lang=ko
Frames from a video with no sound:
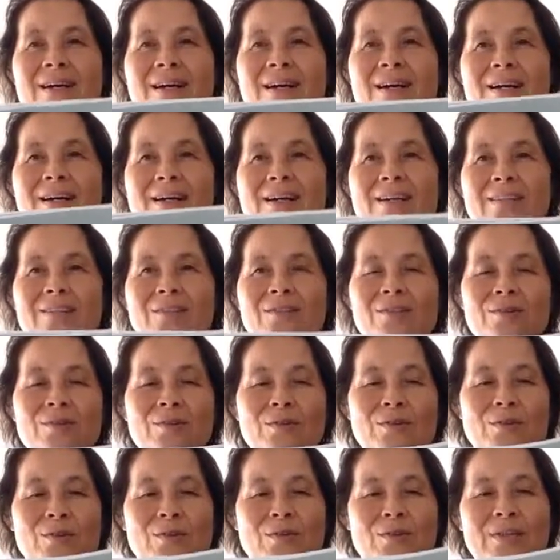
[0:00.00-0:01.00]
아, 아
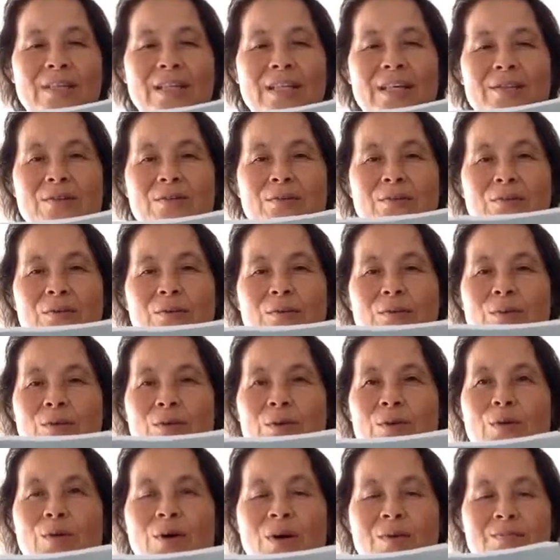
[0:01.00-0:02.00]
또
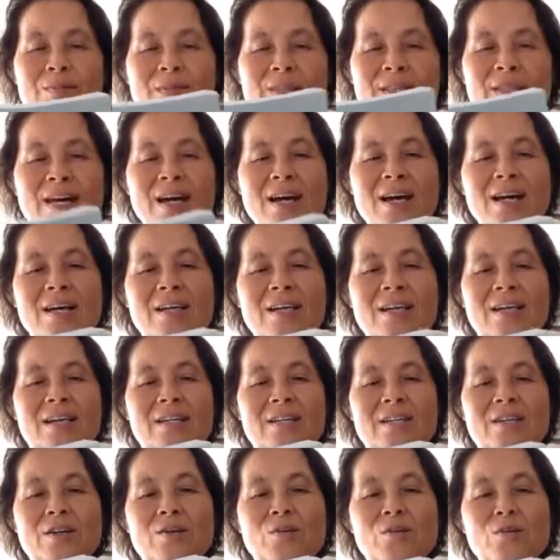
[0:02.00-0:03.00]
나눠보려고 합니다
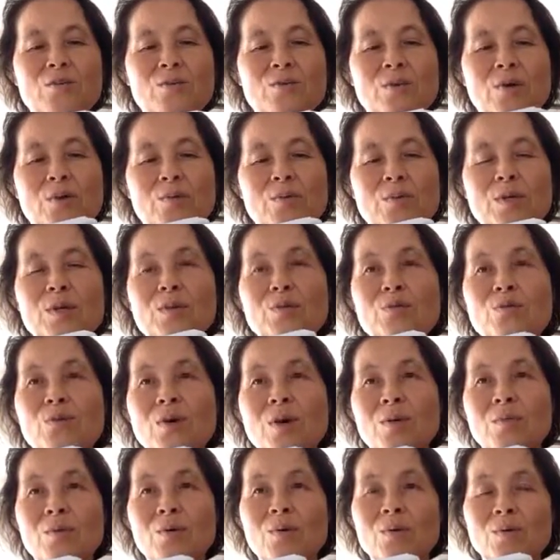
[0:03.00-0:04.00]
연구범위
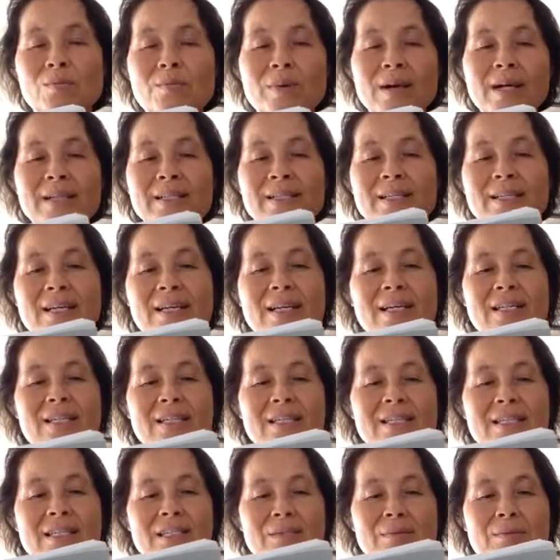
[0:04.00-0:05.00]
누가복음 8장
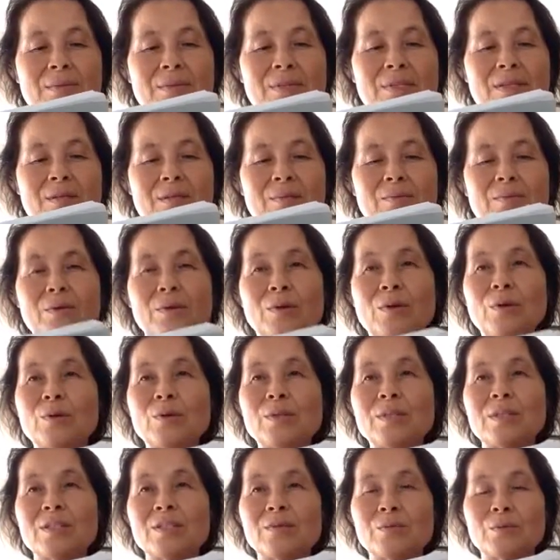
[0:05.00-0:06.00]

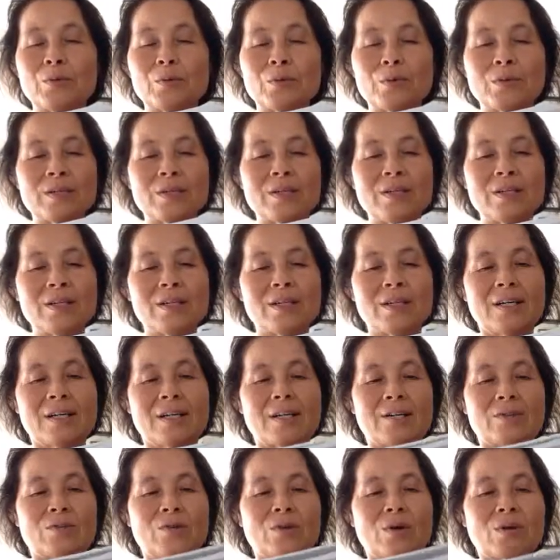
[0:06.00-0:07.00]
22절로 25절
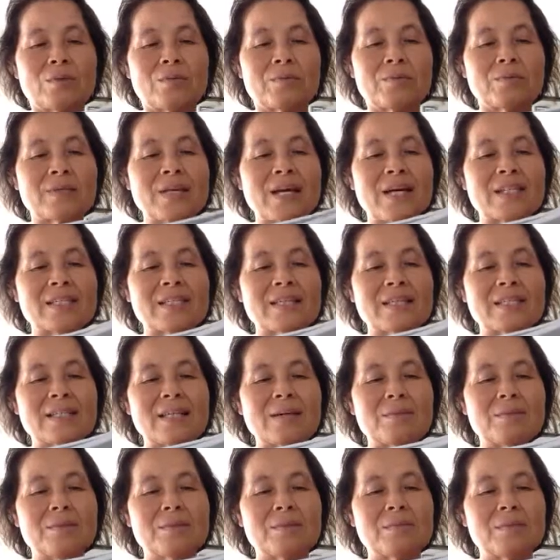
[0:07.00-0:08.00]
누가복음 4장
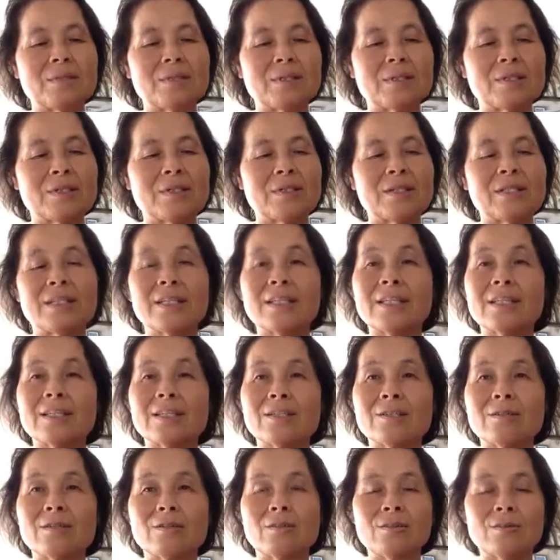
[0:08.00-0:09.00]

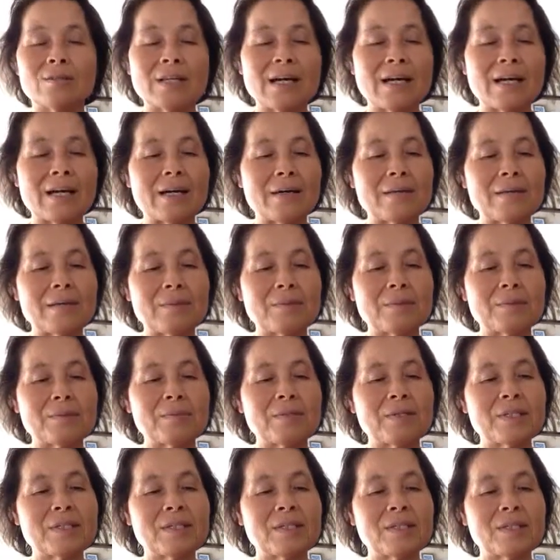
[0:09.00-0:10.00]
31절로
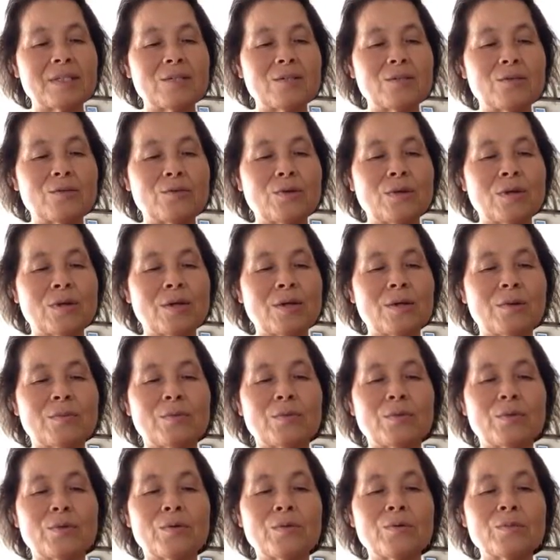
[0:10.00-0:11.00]
37절
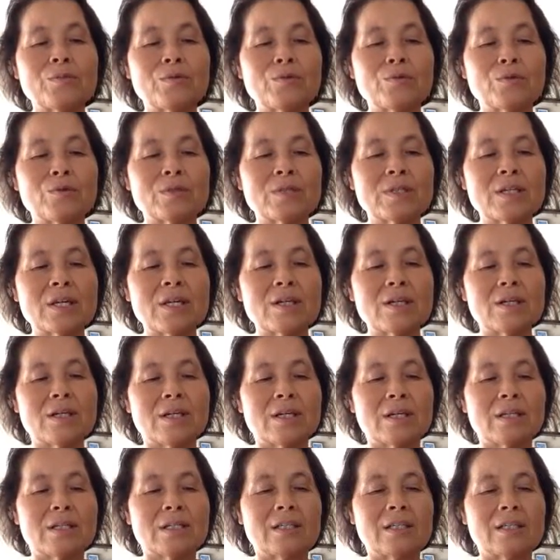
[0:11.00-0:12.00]
누가복음 6장
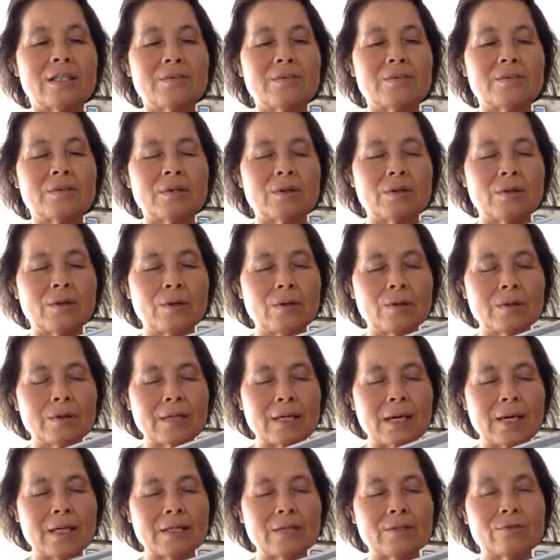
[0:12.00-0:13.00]
20절로
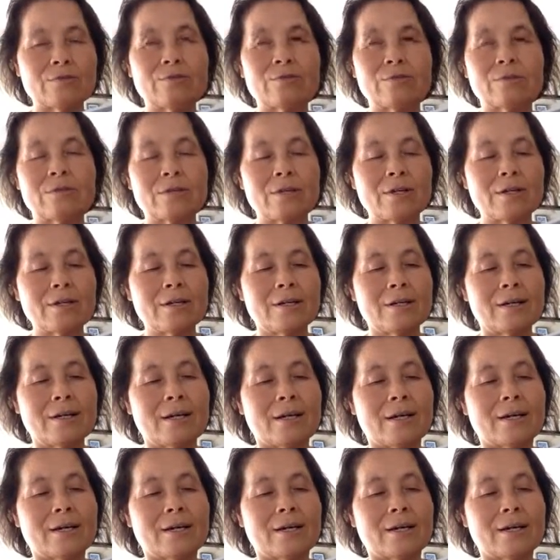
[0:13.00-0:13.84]
49절